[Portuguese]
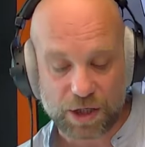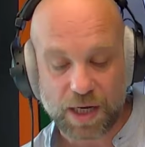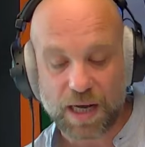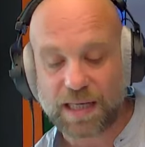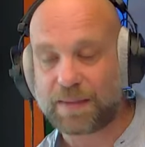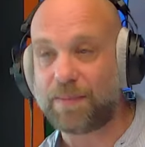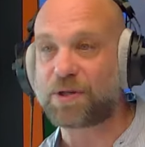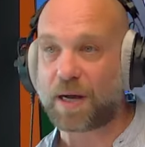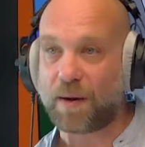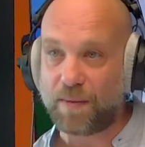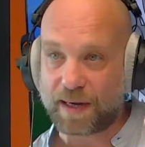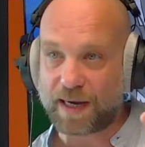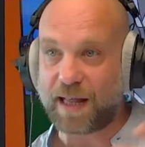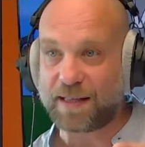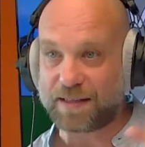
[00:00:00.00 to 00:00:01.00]
sabemos que há
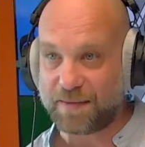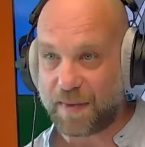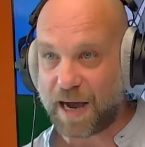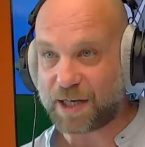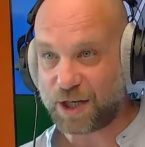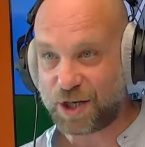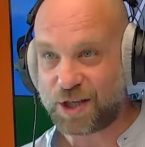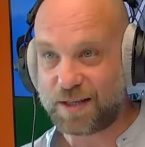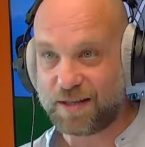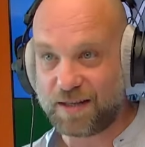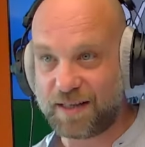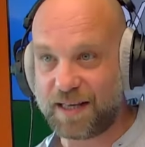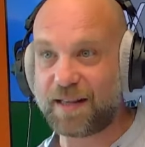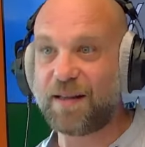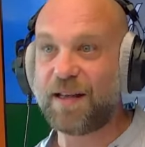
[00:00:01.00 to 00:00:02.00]
aquelas é. imagens de,
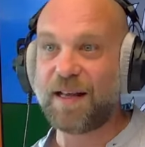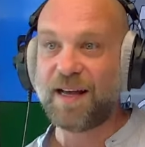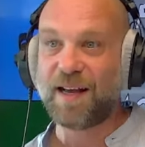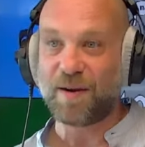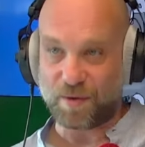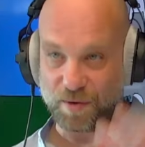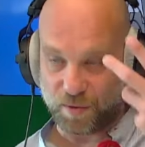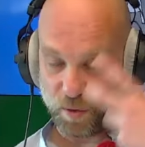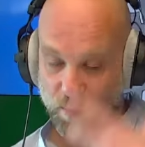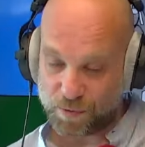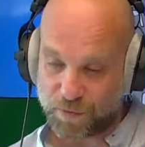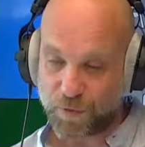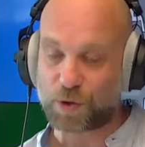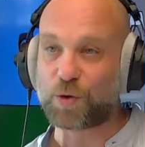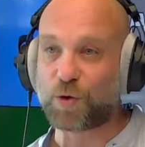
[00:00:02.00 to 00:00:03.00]
dele como
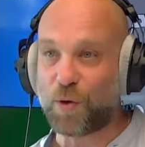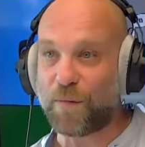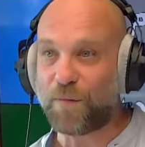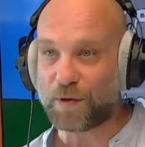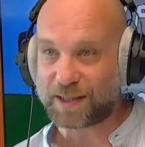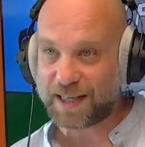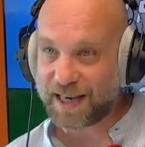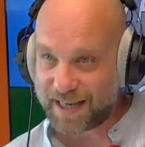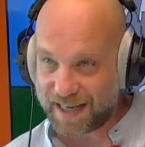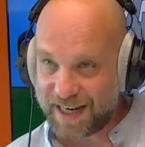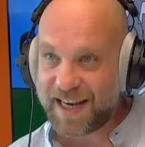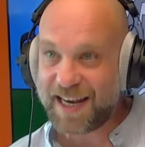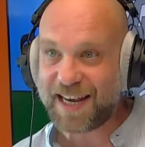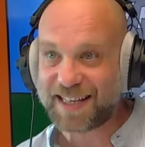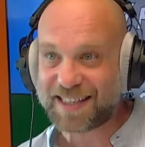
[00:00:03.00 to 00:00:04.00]
se fosse o Dom Afonso
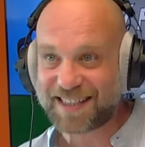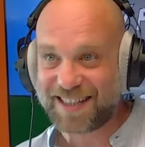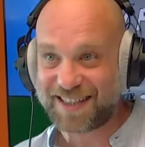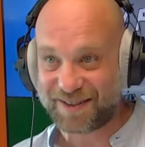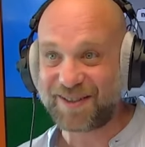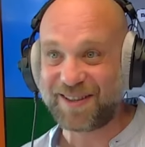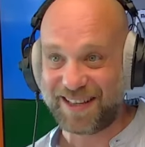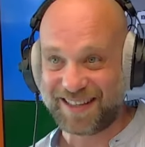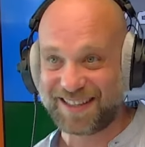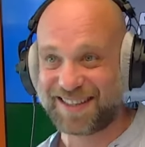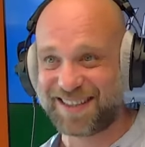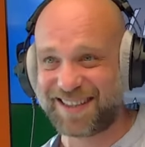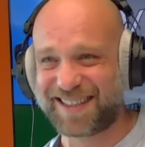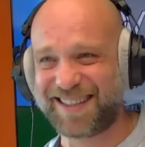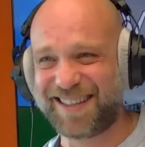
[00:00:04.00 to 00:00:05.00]
Henriques e tudo. O
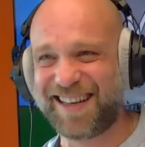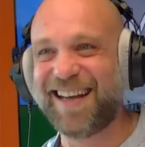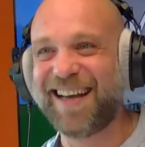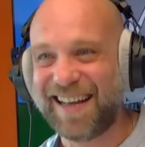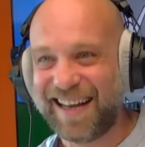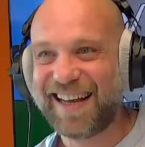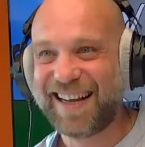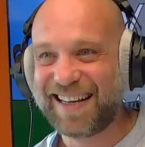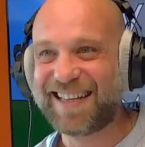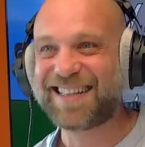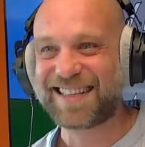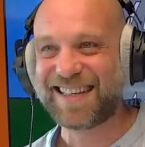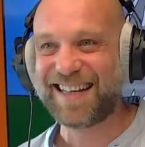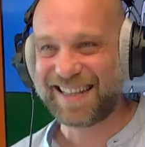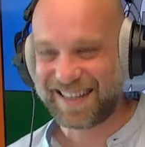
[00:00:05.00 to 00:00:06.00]
fundador, o fundador.
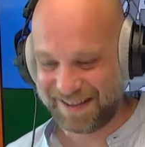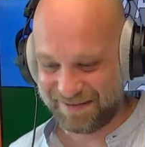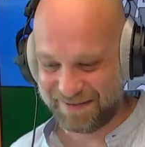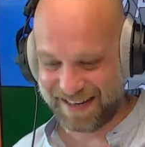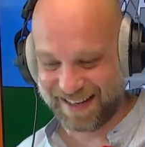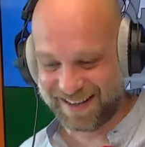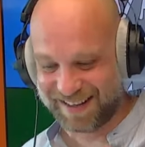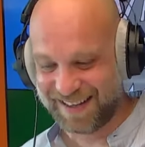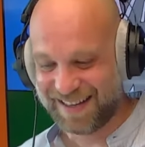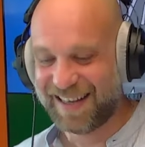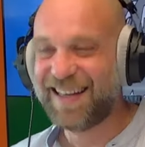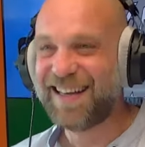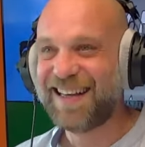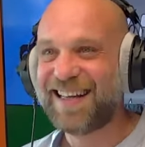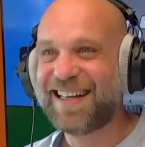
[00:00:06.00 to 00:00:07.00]
Exatamente. Vejam
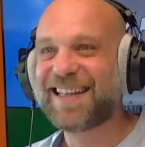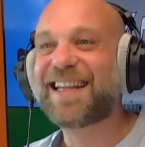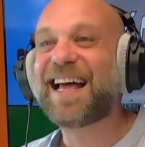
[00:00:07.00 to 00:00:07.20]
só.